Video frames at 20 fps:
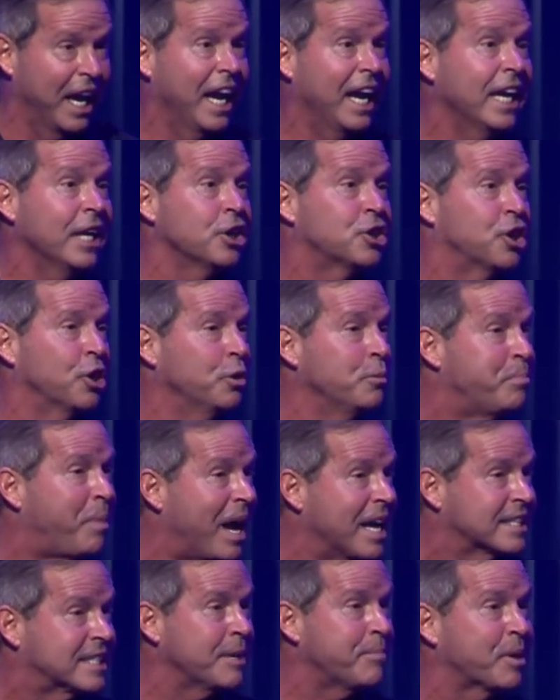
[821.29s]
Et j'ai eu une
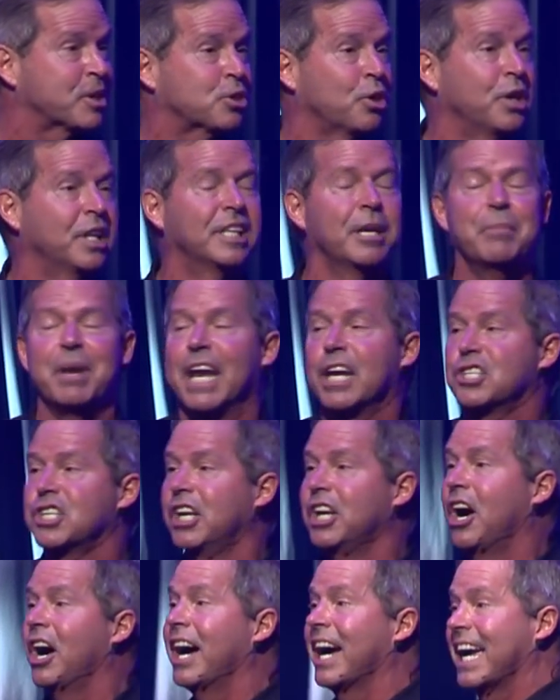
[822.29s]
pensée parce qu'on a
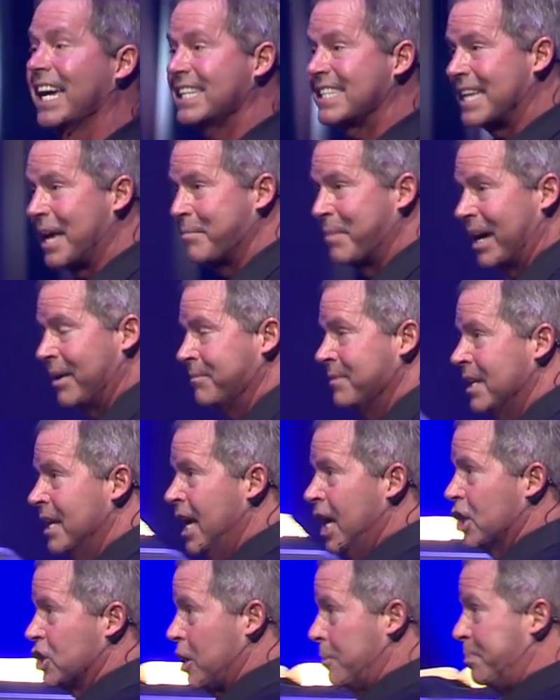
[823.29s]
déménagé là, récemment.
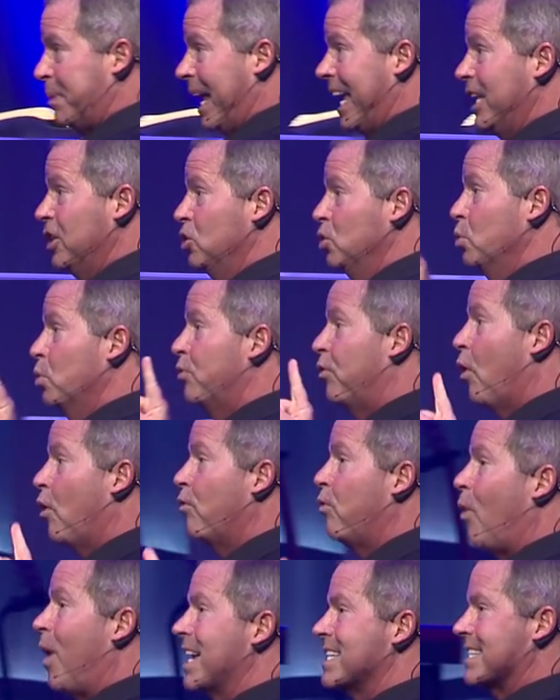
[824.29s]
J'ai plein de nouveaux
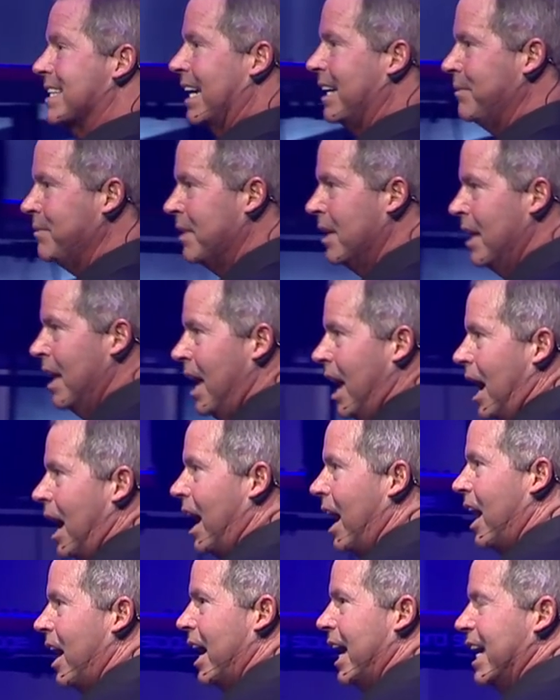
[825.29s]
voisins.
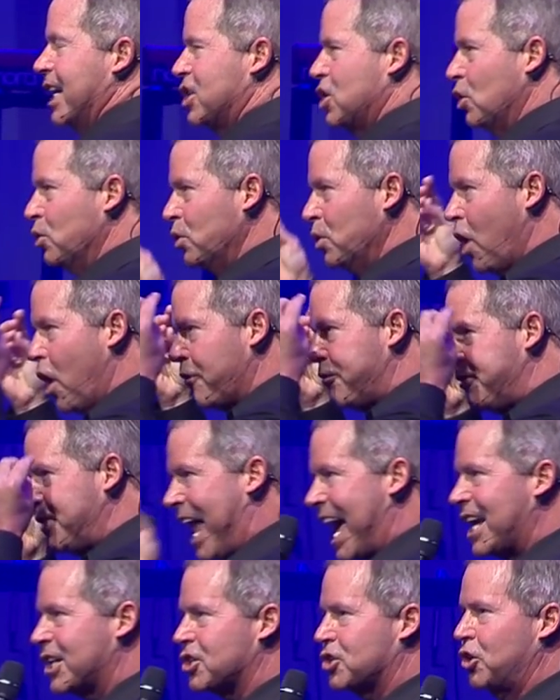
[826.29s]
Euh, et j'ai eu un
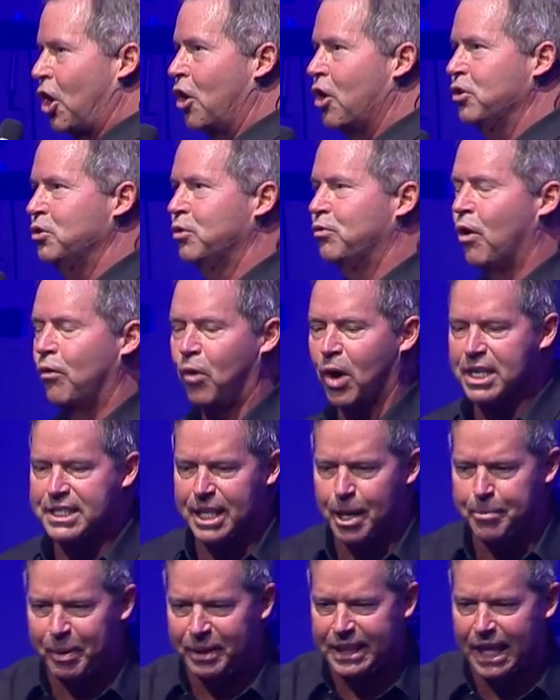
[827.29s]
flash d'un nouveau
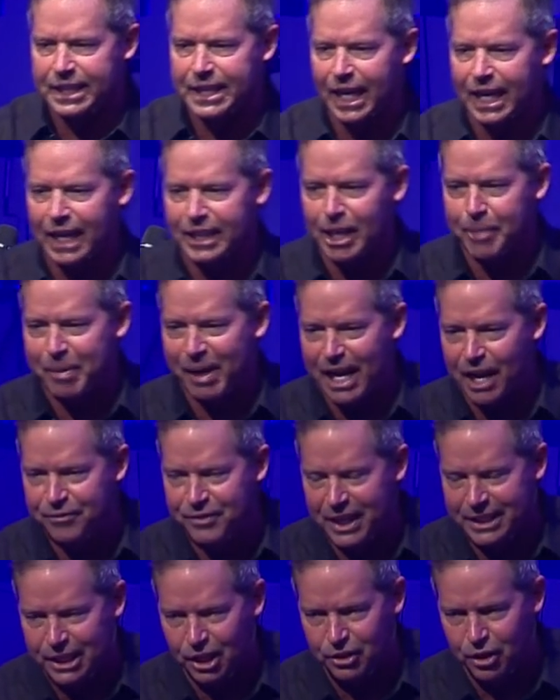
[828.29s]
voisin, peut-être qui regardait par la
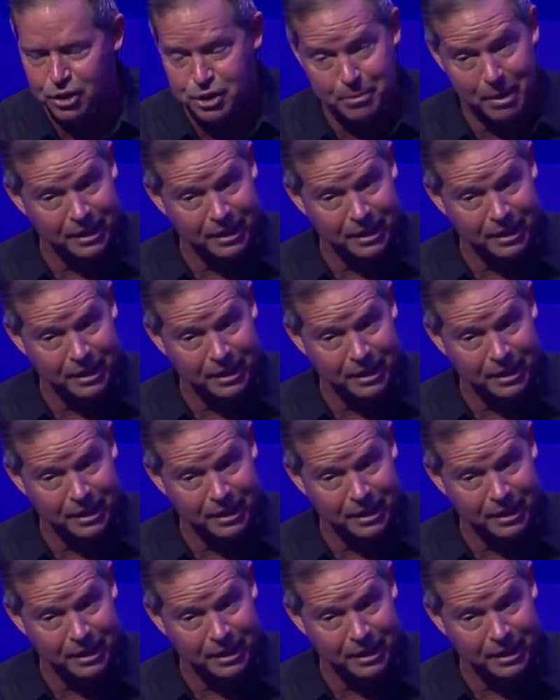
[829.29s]
fenêtre à 1h du